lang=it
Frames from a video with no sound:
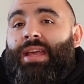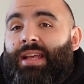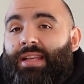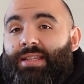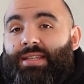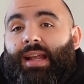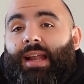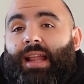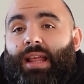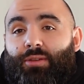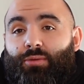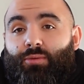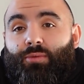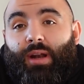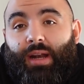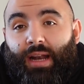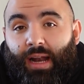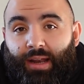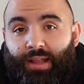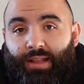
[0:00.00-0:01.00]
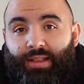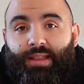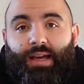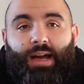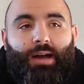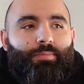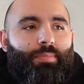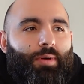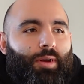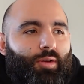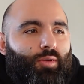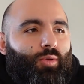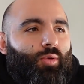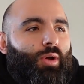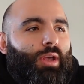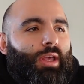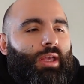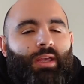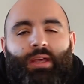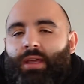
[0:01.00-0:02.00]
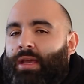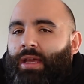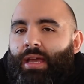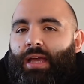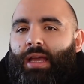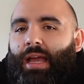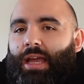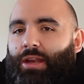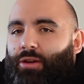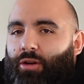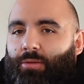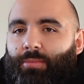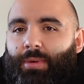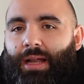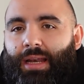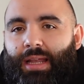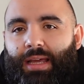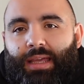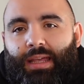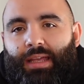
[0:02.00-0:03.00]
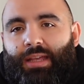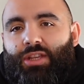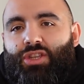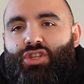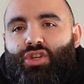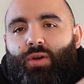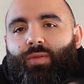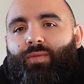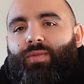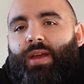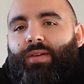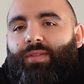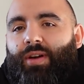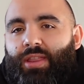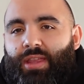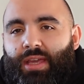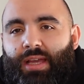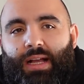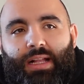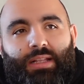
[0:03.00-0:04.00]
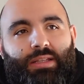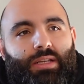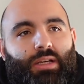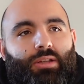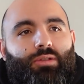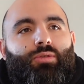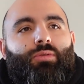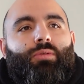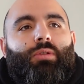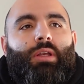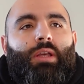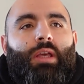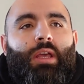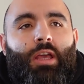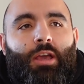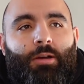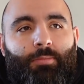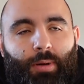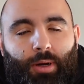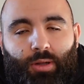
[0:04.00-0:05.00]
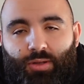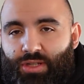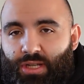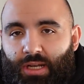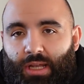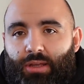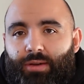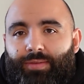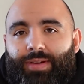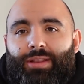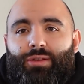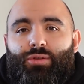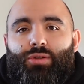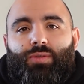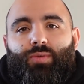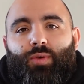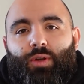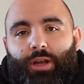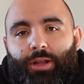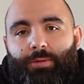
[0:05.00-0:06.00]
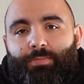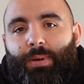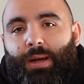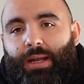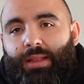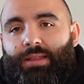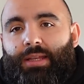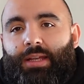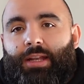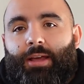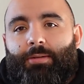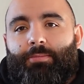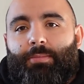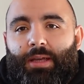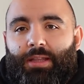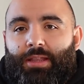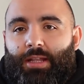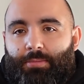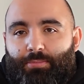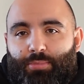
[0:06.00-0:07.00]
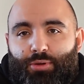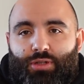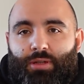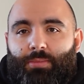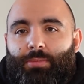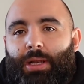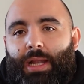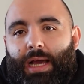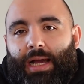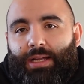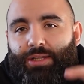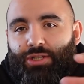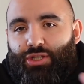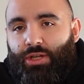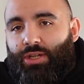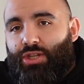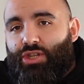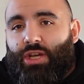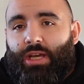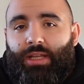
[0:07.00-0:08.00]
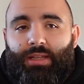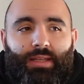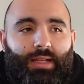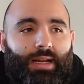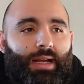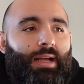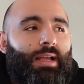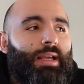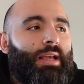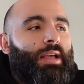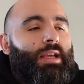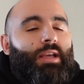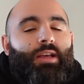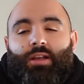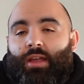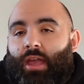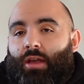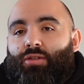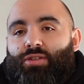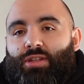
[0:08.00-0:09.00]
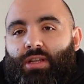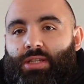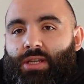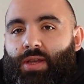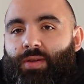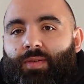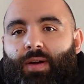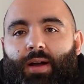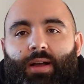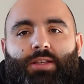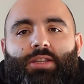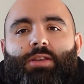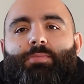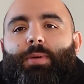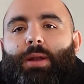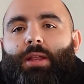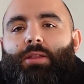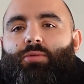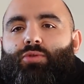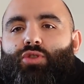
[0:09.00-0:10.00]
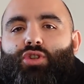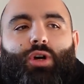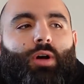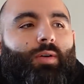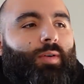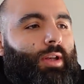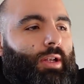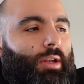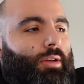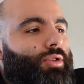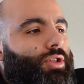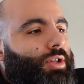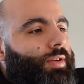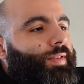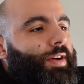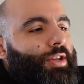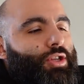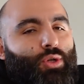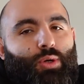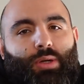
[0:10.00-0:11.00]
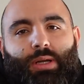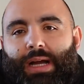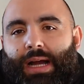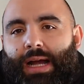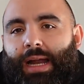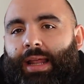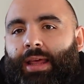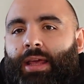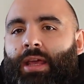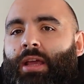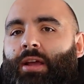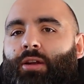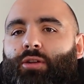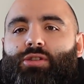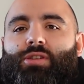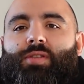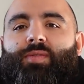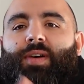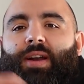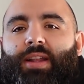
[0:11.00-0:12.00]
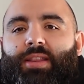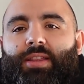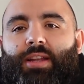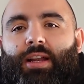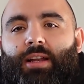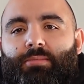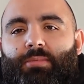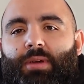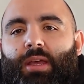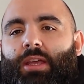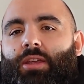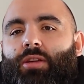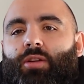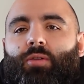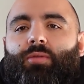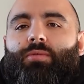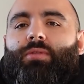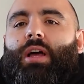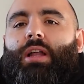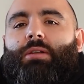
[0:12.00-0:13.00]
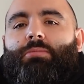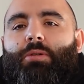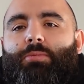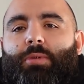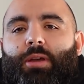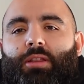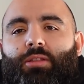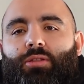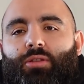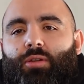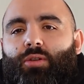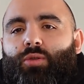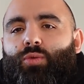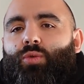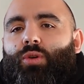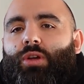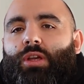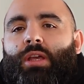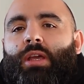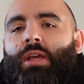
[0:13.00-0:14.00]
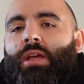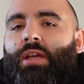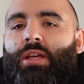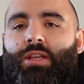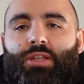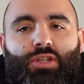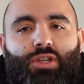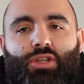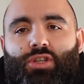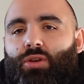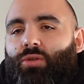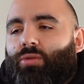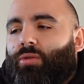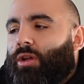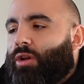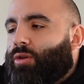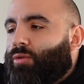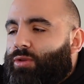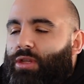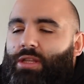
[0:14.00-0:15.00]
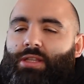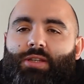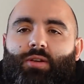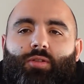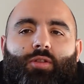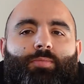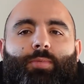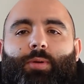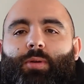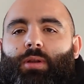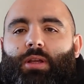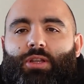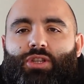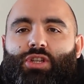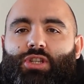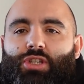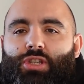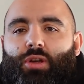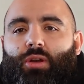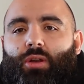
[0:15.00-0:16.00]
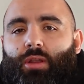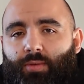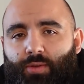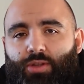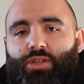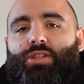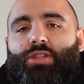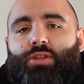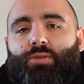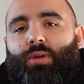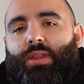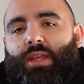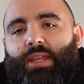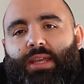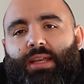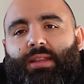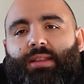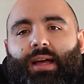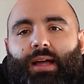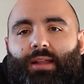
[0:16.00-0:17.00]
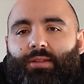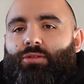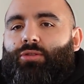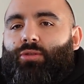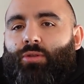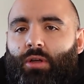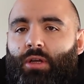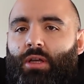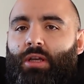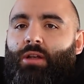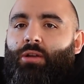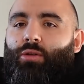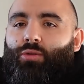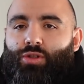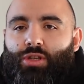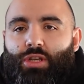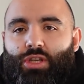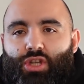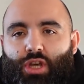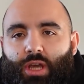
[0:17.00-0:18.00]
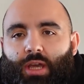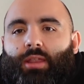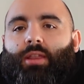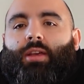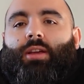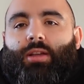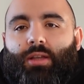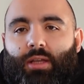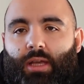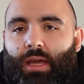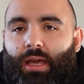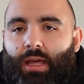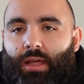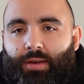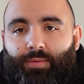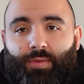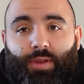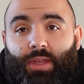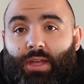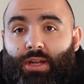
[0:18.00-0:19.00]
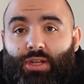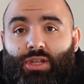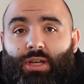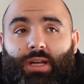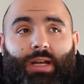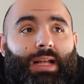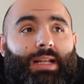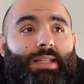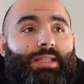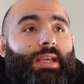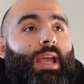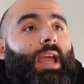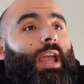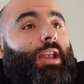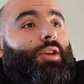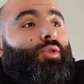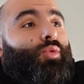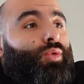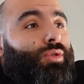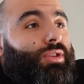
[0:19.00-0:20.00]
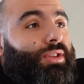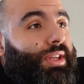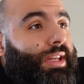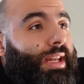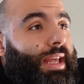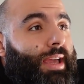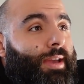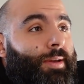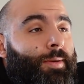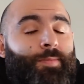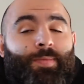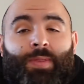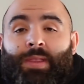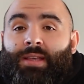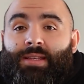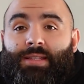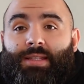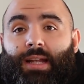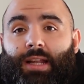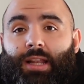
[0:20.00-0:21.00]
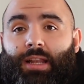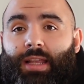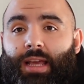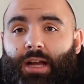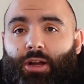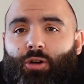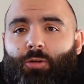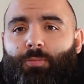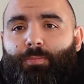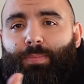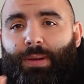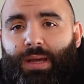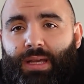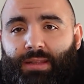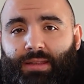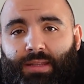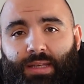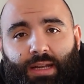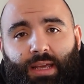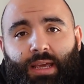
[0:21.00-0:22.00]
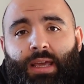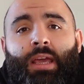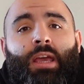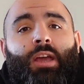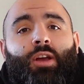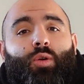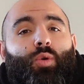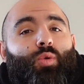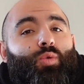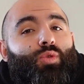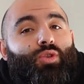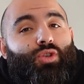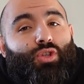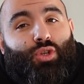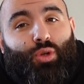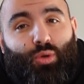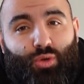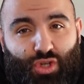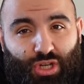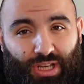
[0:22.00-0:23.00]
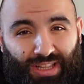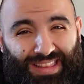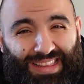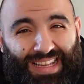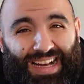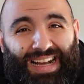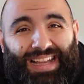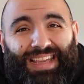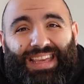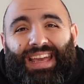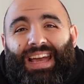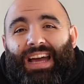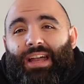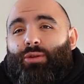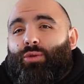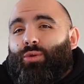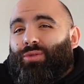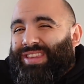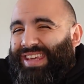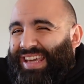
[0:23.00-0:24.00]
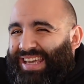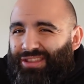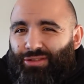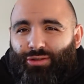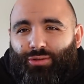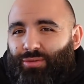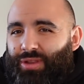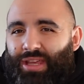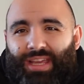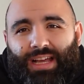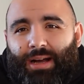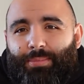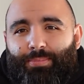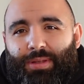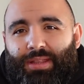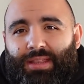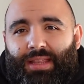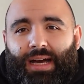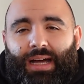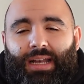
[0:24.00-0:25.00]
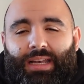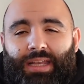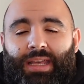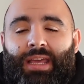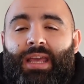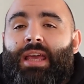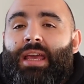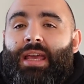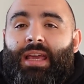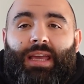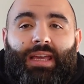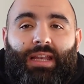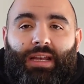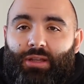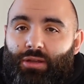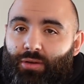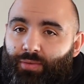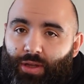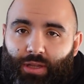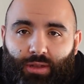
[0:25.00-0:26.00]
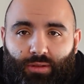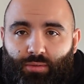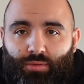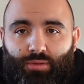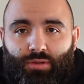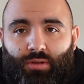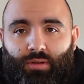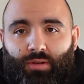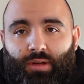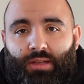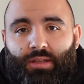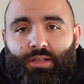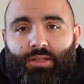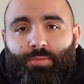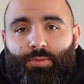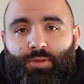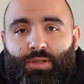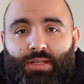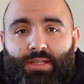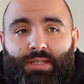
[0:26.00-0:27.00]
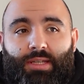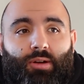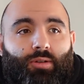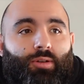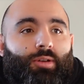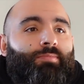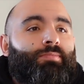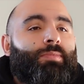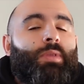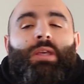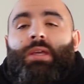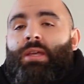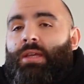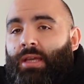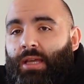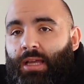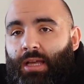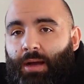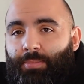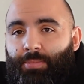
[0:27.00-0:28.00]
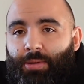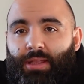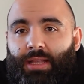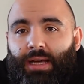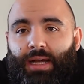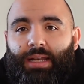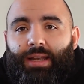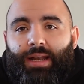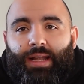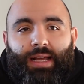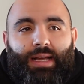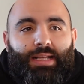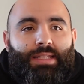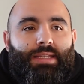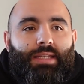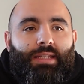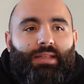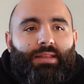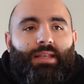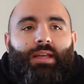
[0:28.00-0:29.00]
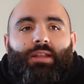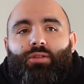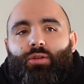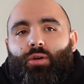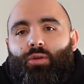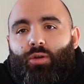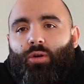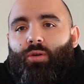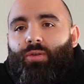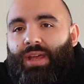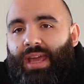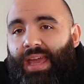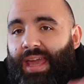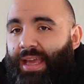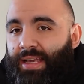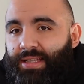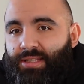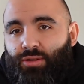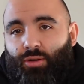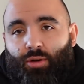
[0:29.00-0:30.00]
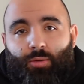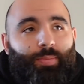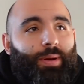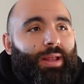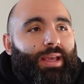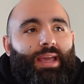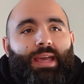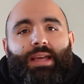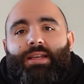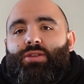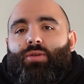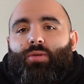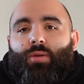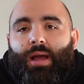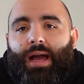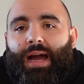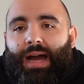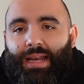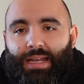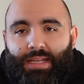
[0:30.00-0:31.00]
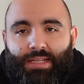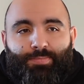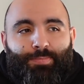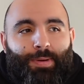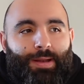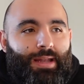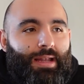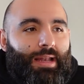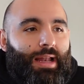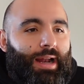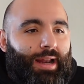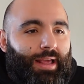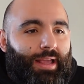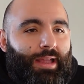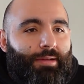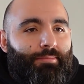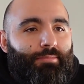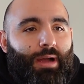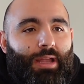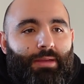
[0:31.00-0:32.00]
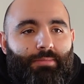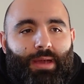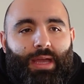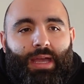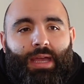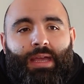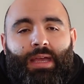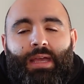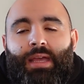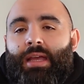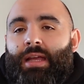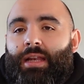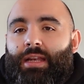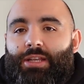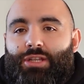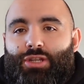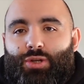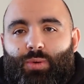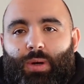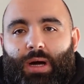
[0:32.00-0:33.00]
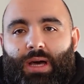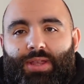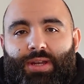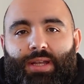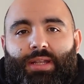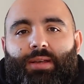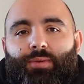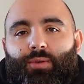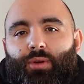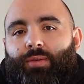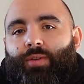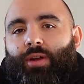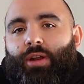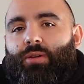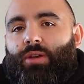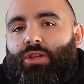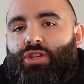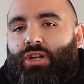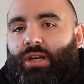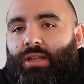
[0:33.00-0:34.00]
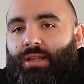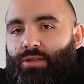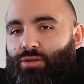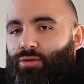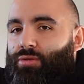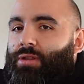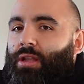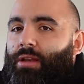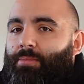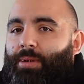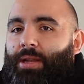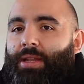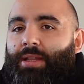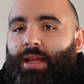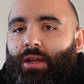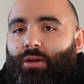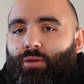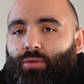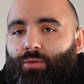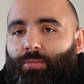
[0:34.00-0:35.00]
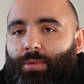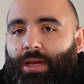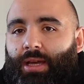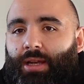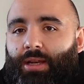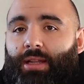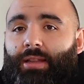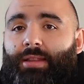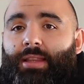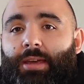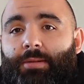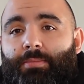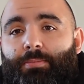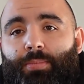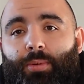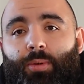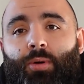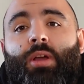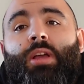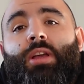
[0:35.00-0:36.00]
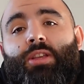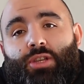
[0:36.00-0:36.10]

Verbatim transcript: Saranno una rarità, per cui è normale che c'è un via vai di calciatori. Però se la Juventus vuole ripartire, mettere a posto i bilanci, eccetera, che cosa si fa? Si prende un giovane, lo si fa giocare, lo si fa rendere al meglio, dal momento in cui ci sono le condizioni per una cessione dove ci si guadagna tanto, lo si cede. Eh, arrivederci, e grazie. È inutile stare lì a competere con società che hanno dietro dei capitali che la Juventus non ha a disposizione. Capitali, ragazzi, intendo non Exor, perché Exor ha le spalle larghe, ma ahimè le squadre devono avere una certa sostenibilità economica nel tempo.